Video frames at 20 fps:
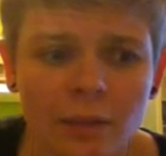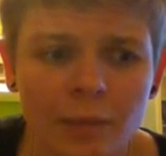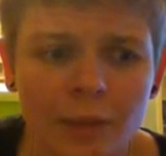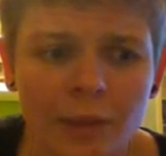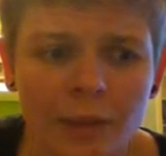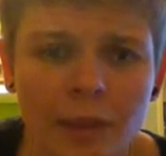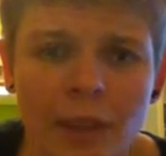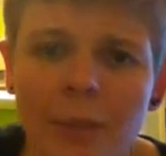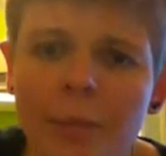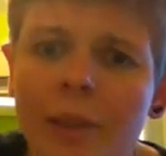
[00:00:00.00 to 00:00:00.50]

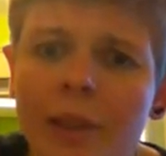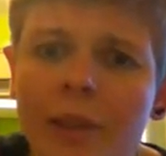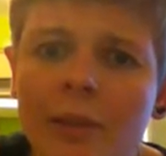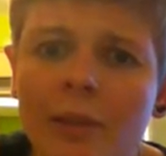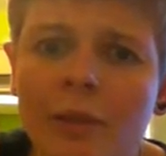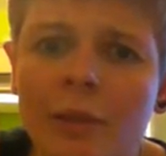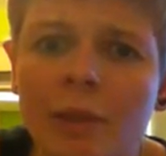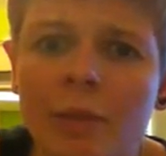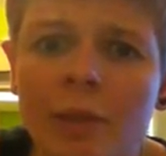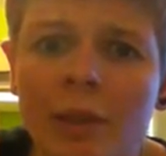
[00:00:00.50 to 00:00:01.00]
mit den
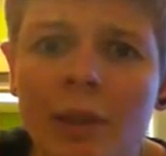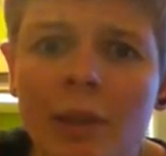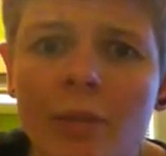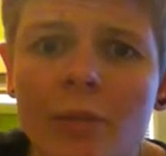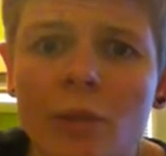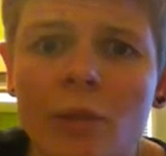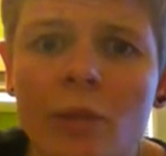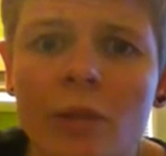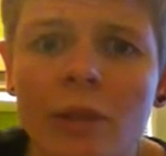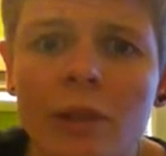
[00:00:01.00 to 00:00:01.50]
Abrechnungen, die man
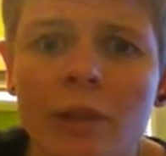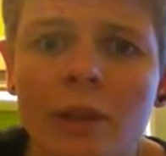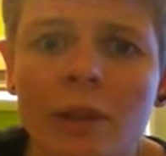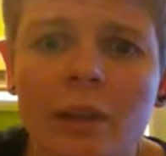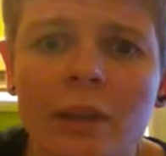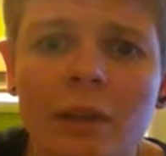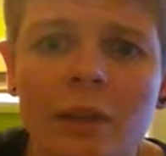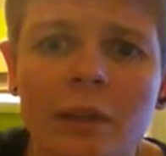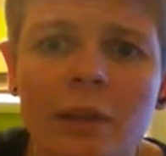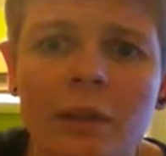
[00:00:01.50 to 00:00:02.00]
jeden Monat
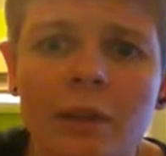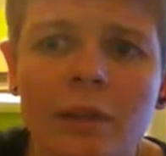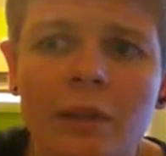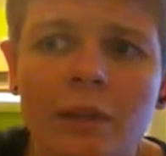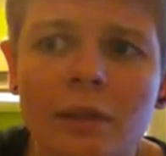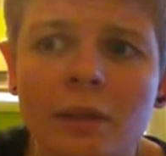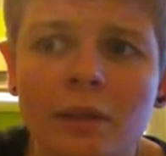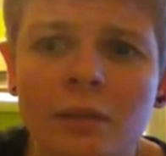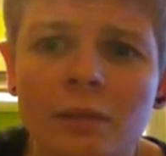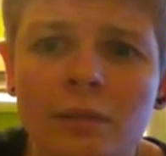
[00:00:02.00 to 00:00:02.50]
kriegt,
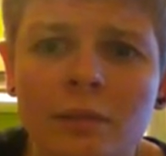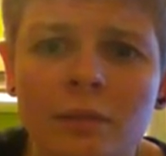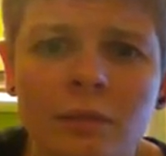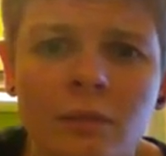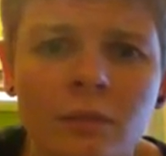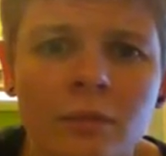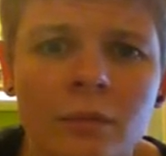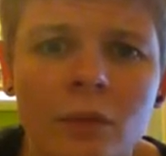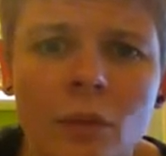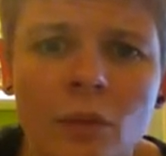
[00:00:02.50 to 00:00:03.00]
diese
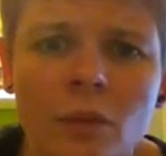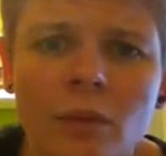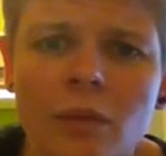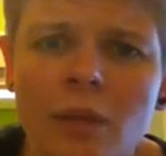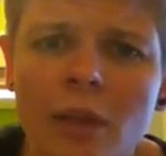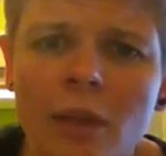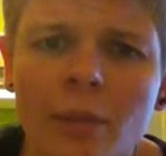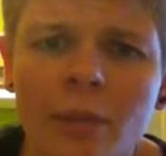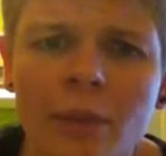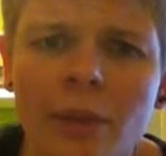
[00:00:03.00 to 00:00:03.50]
ähm,
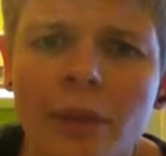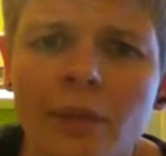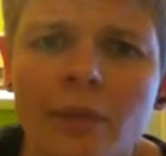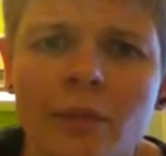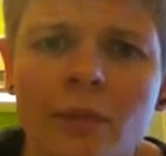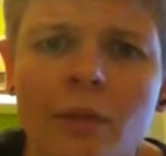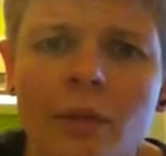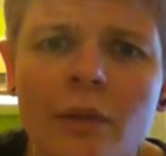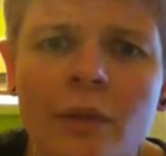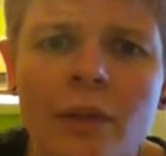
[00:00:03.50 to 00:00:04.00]

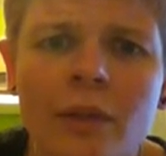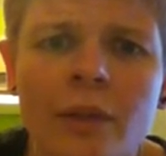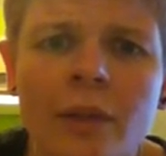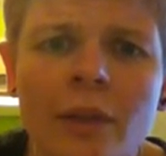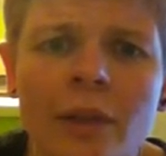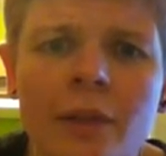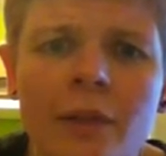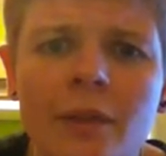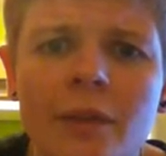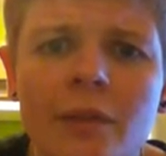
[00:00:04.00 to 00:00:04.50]
Lohnabrechnung oder wie das
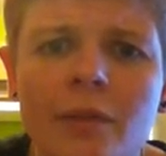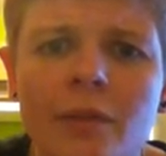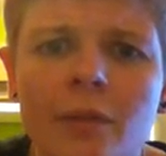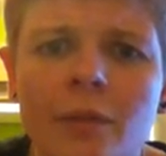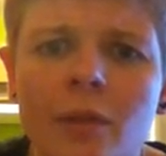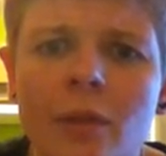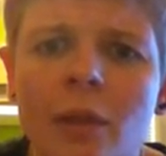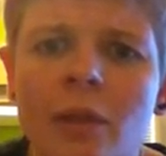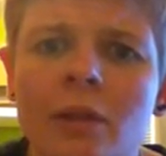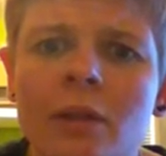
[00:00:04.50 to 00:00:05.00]
heißt,
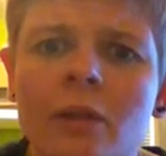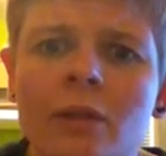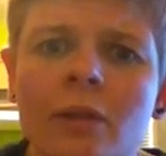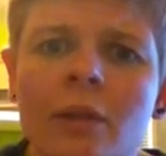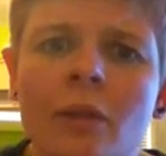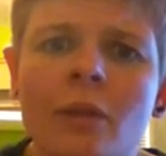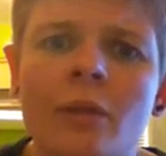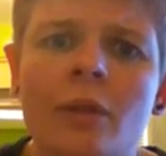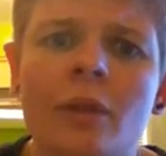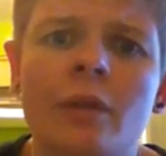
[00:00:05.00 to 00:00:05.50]
wo halt
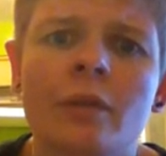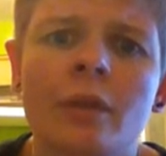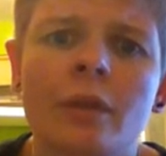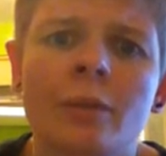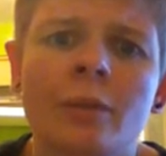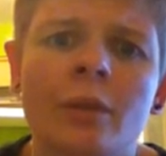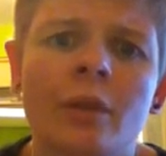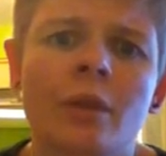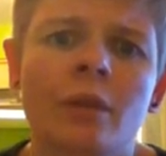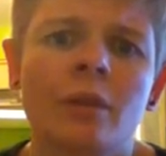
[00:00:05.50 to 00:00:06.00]
draufsteht,
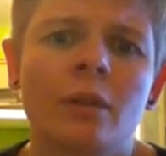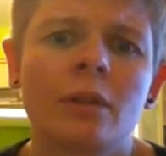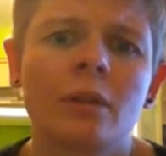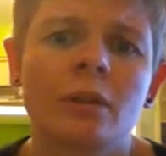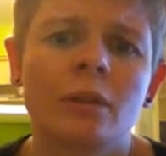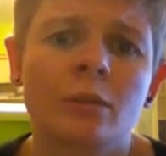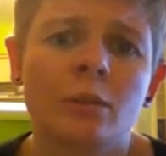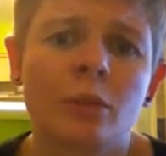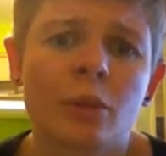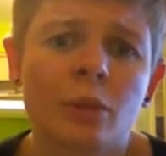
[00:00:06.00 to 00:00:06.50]
was man
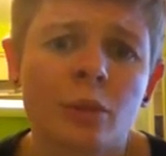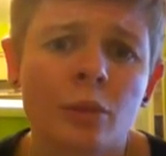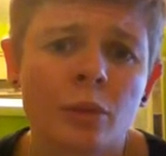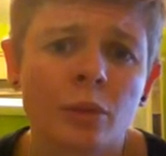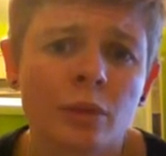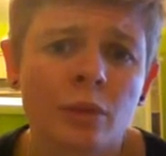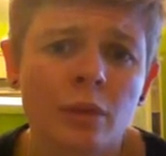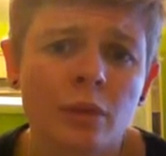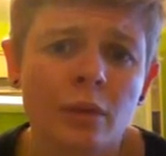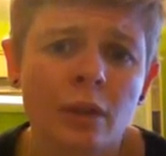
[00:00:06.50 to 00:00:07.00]
äh,
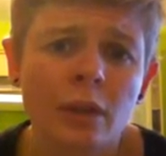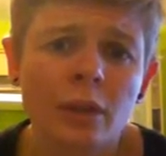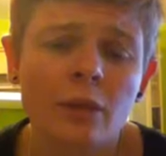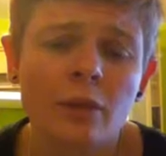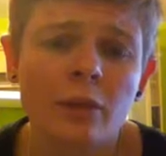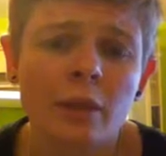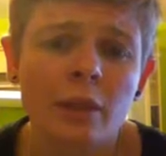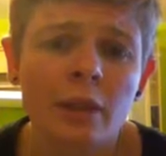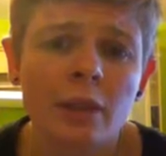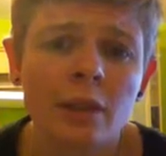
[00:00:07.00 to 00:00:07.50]
brutto netto
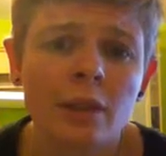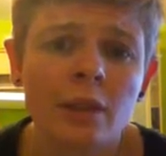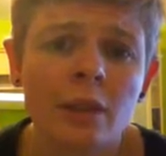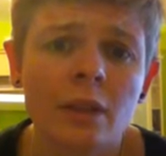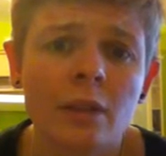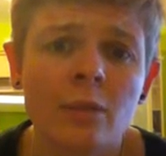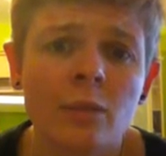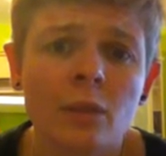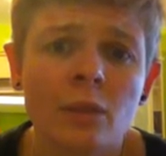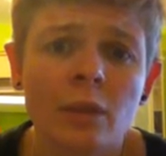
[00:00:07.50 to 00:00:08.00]
verdient
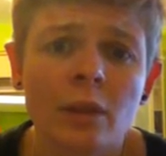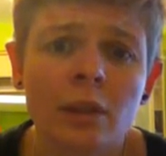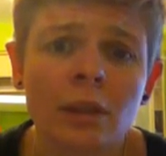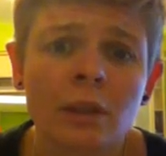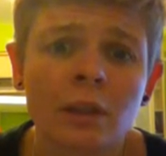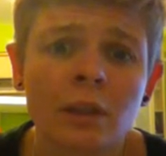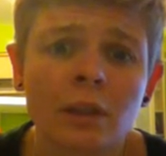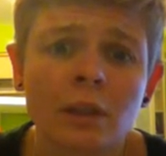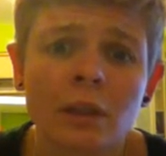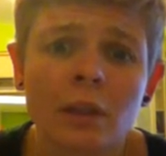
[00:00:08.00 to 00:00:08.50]
jeden
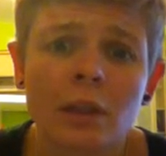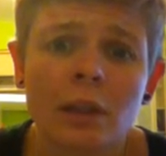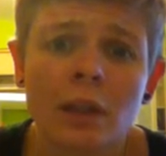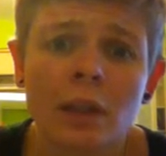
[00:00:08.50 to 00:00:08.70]
Monat.